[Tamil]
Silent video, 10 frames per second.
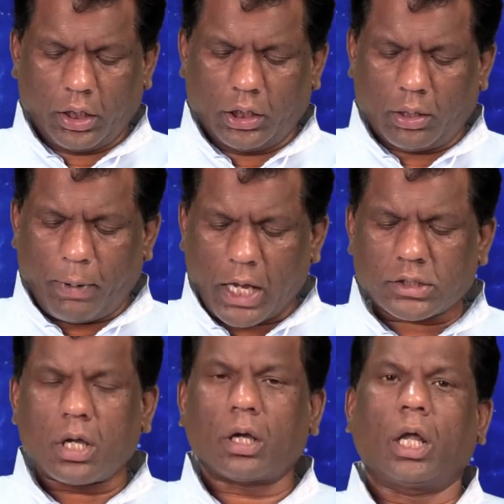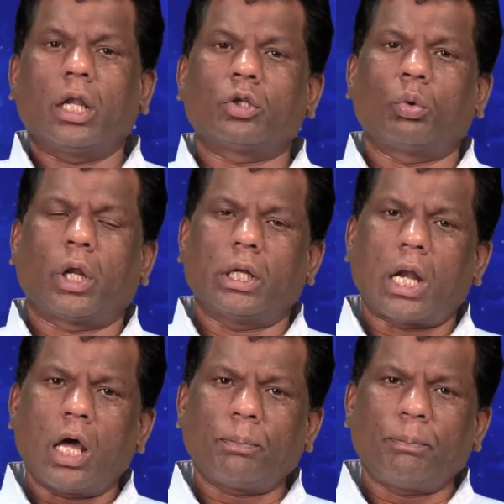இந்த பாஸ்கா காலத்தினுடைய
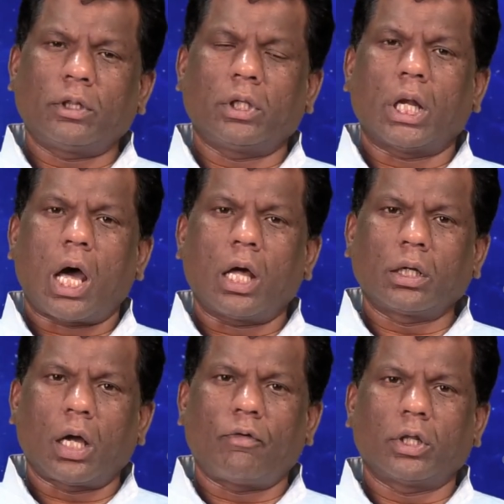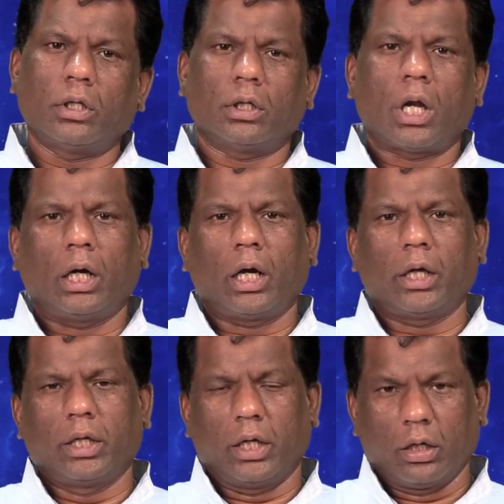நாற்பத்தி நான்காவது
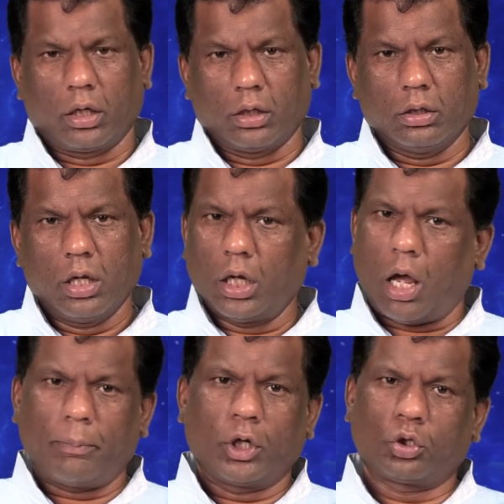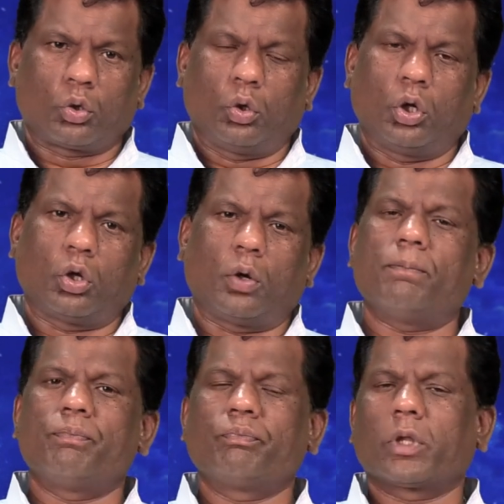நாளாகி இன்று நாம் எடுத்துக்கொள்கிறோம்
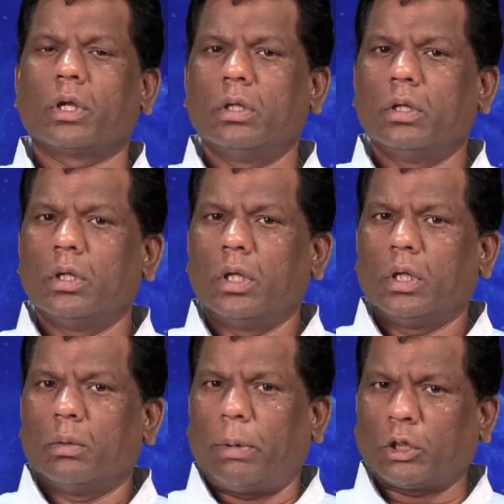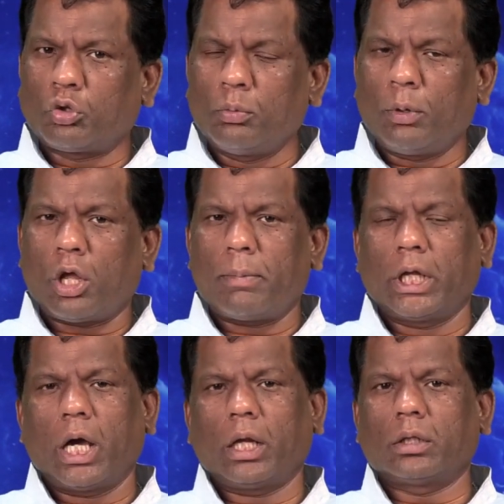பத்தொன்பதாம்
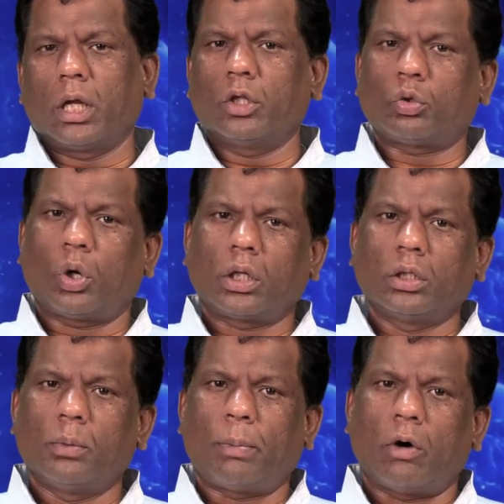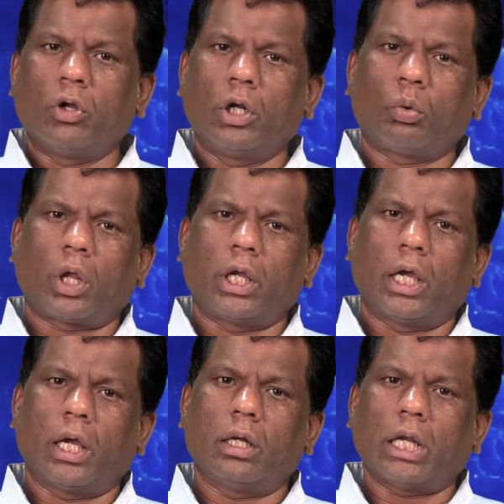அதிகாரத்திலே தொடர்ந்து பவுலினுடைய
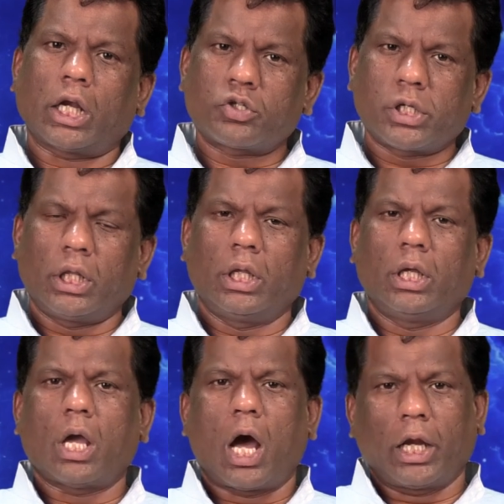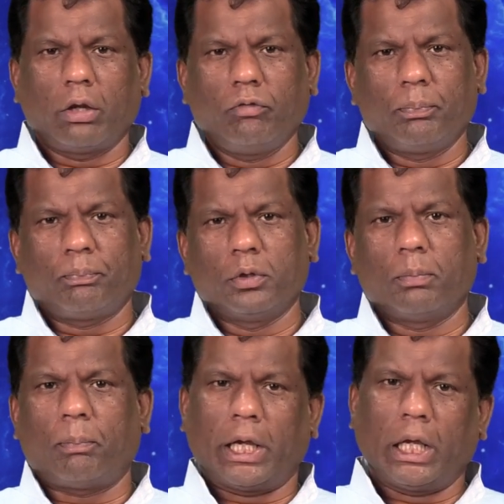நற்செய்தி அறிவிப்பு
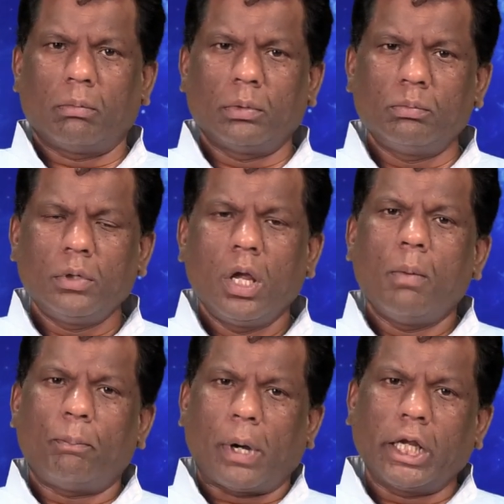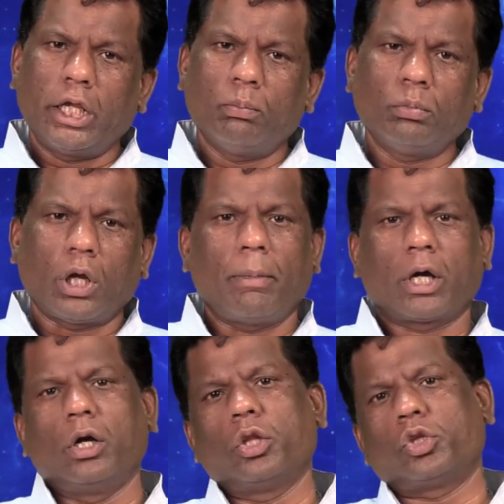பயணமும் பணியும்
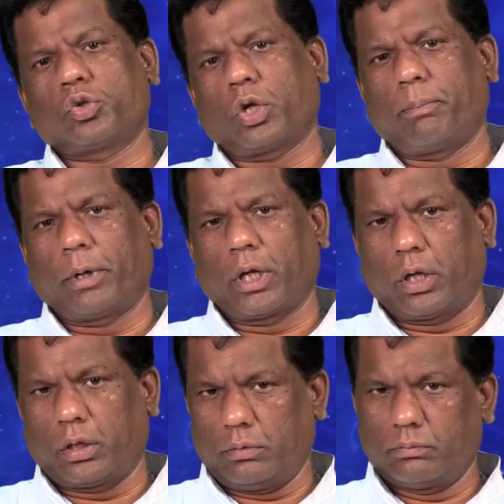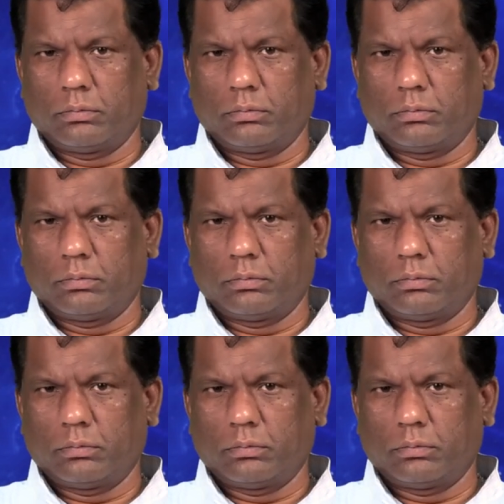நமக்கு எடுத்து சொல்லப்படுகிறது